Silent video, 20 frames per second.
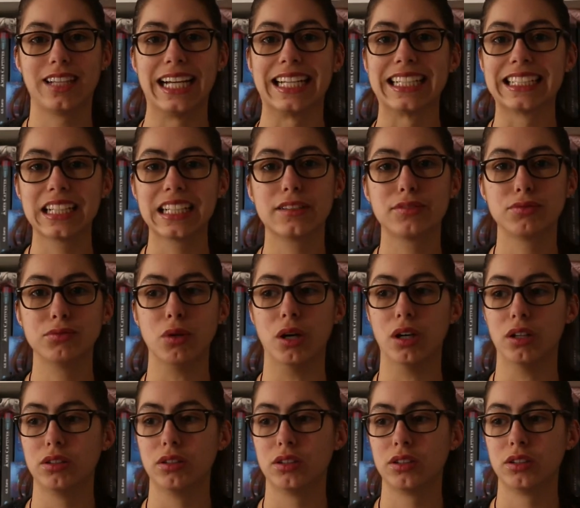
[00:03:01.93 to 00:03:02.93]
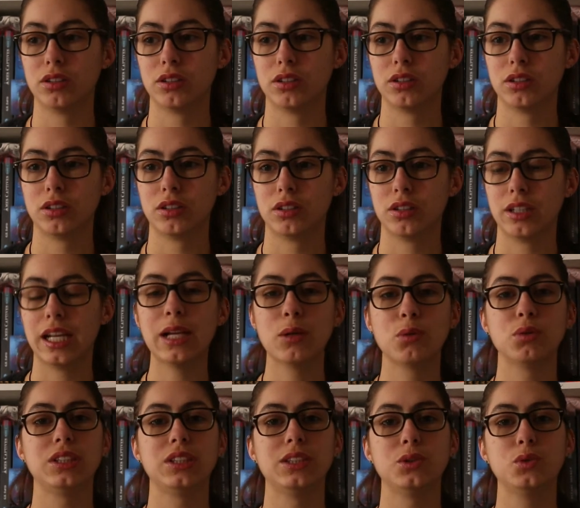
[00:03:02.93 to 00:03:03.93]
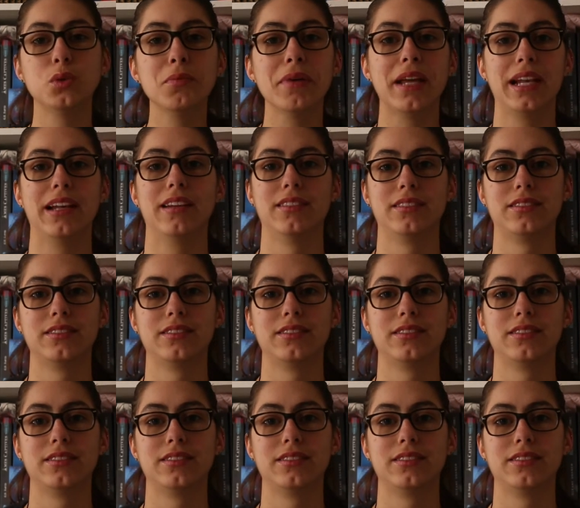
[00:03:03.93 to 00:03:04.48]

à chaque fois, Elodie se mêle.